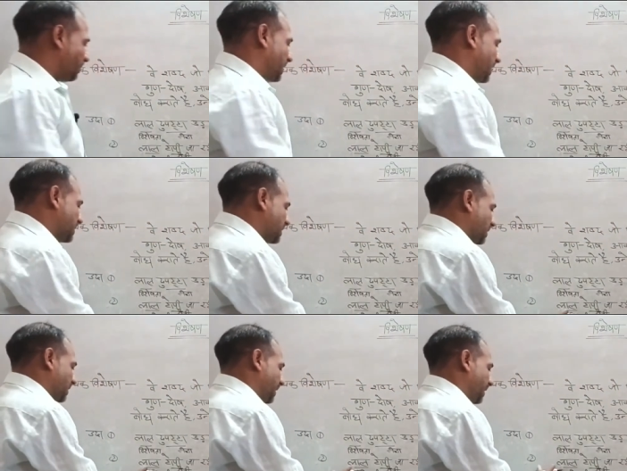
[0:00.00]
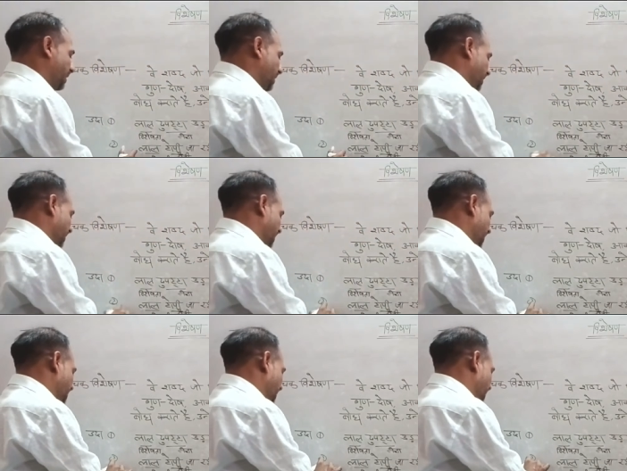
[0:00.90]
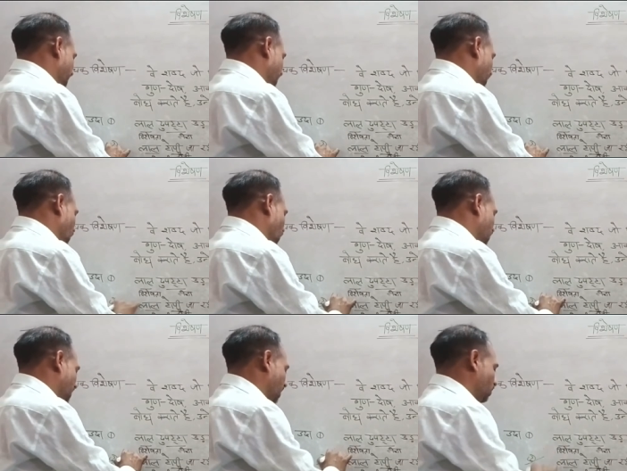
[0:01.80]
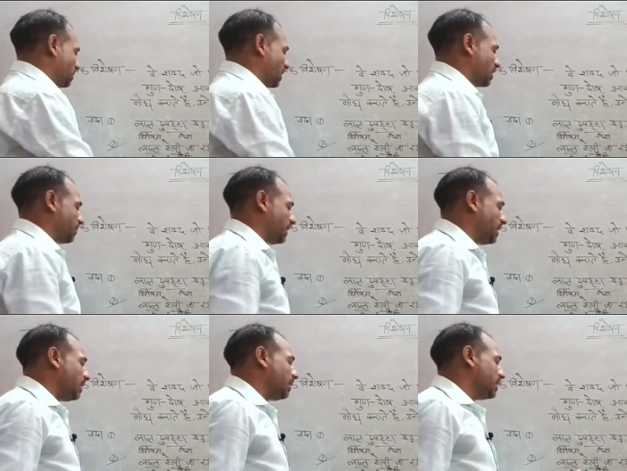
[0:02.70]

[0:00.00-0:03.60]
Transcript: हम कह सकते हैं कि ये दूसरा उदाहरण भी